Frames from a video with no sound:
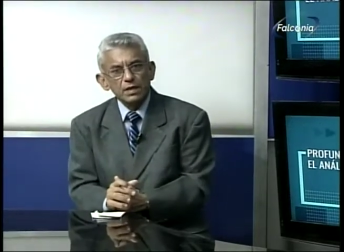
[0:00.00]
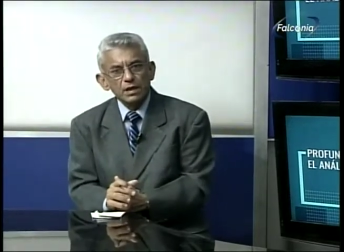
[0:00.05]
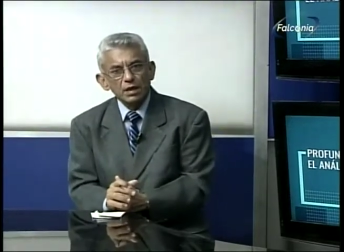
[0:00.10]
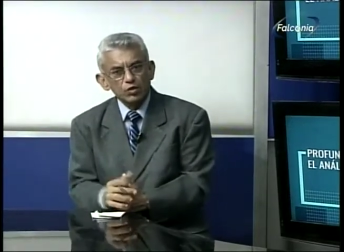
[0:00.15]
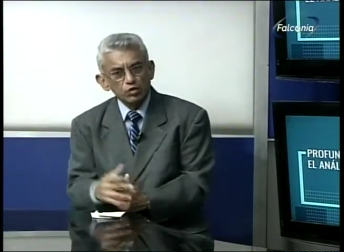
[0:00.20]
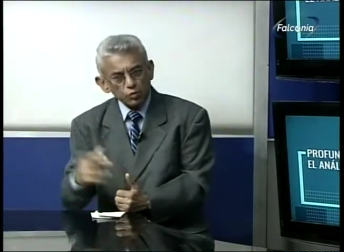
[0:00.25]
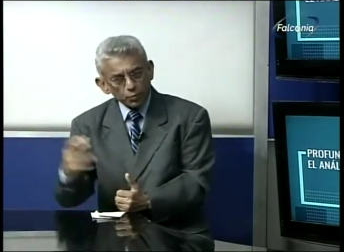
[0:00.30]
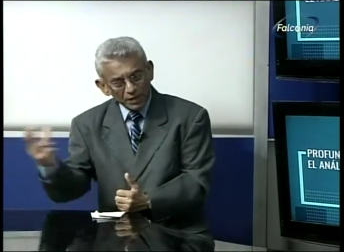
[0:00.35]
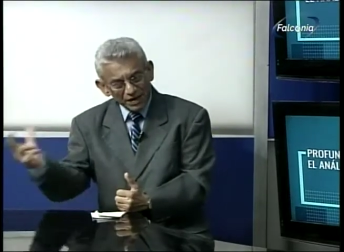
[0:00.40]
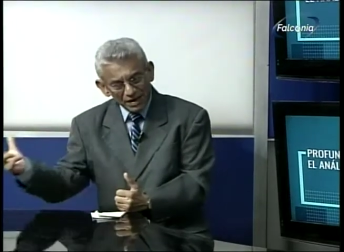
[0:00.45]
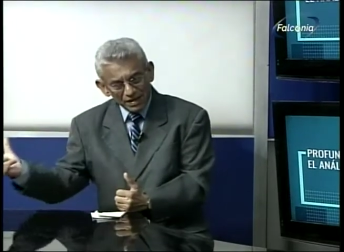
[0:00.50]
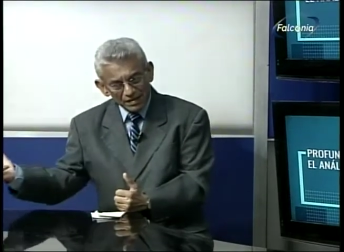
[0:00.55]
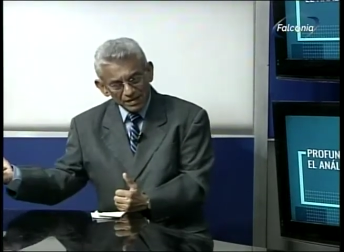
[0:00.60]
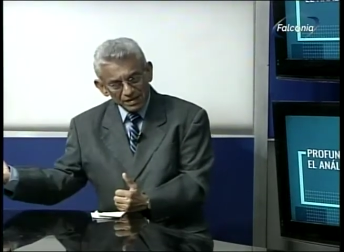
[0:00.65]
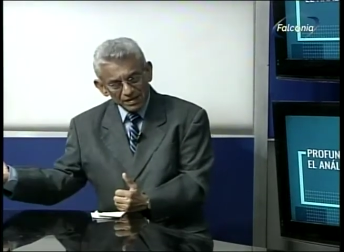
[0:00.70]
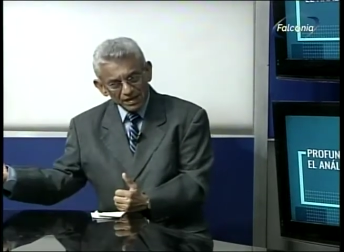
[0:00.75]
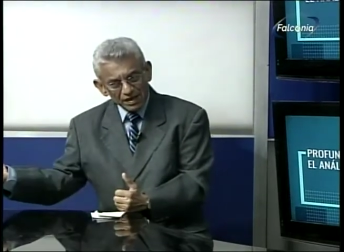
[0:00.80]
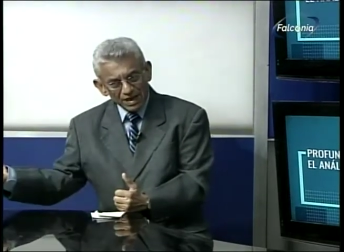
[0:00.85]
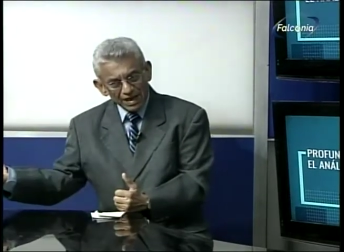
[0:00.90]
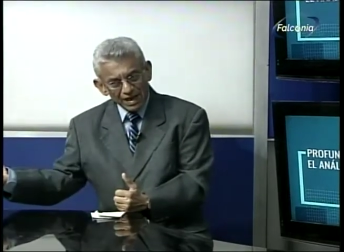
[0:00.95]
Esos
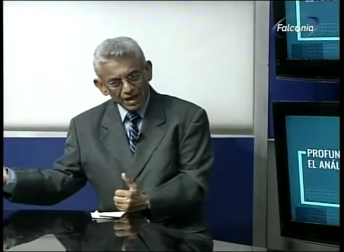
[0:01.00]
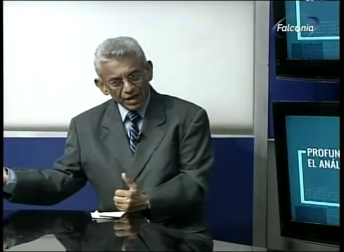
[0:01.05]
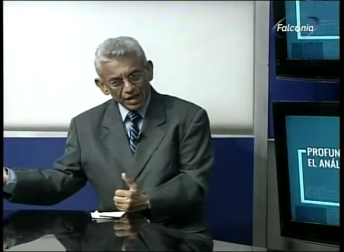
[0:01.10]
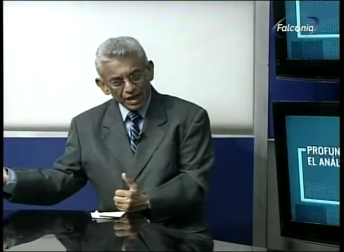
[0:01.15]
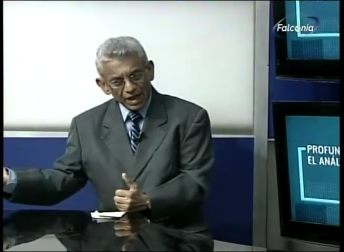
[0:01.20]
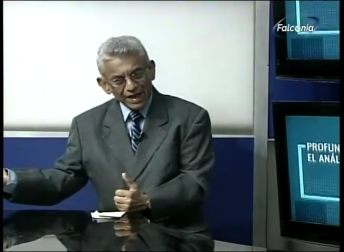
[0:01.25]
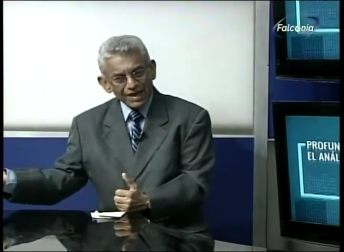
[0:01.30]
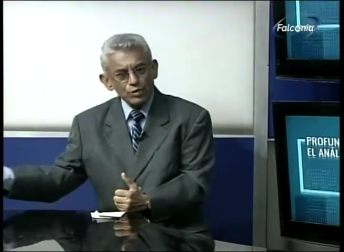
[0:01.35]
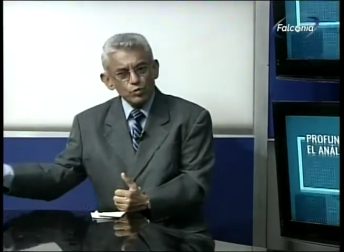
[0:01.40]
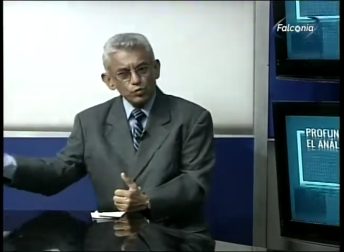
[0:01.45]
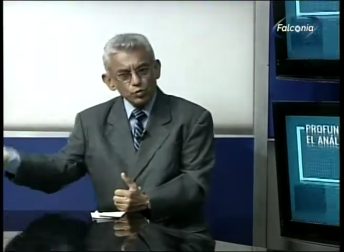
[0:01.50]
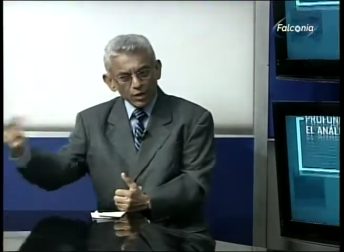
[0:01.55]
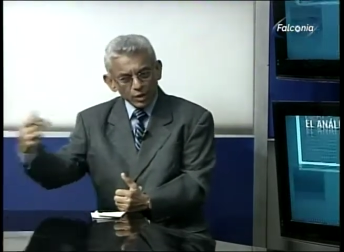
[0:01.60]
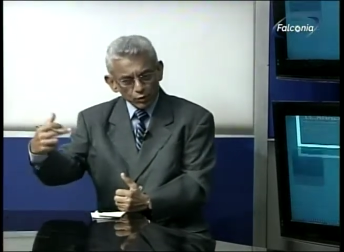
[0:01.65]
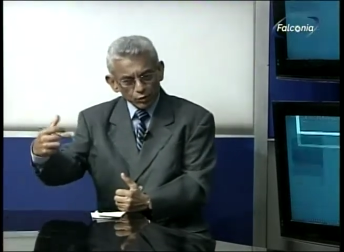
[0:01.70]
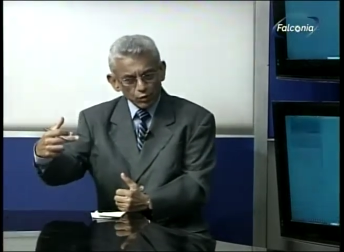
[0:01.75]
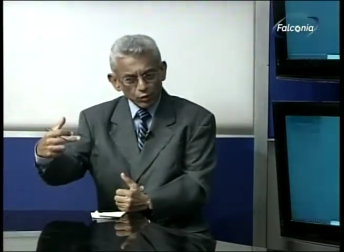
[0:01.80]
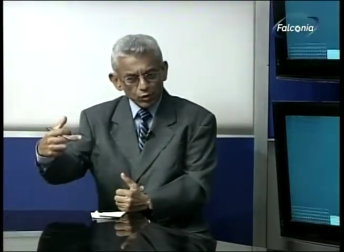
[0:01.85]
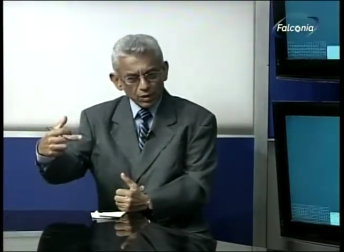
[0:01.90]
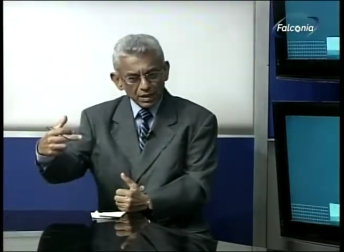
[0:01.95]
países han
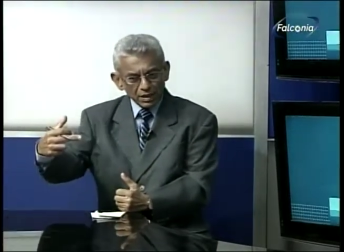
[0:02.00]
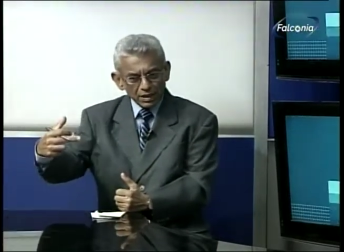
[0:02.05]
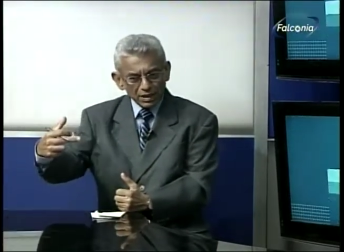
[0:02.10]
ayudado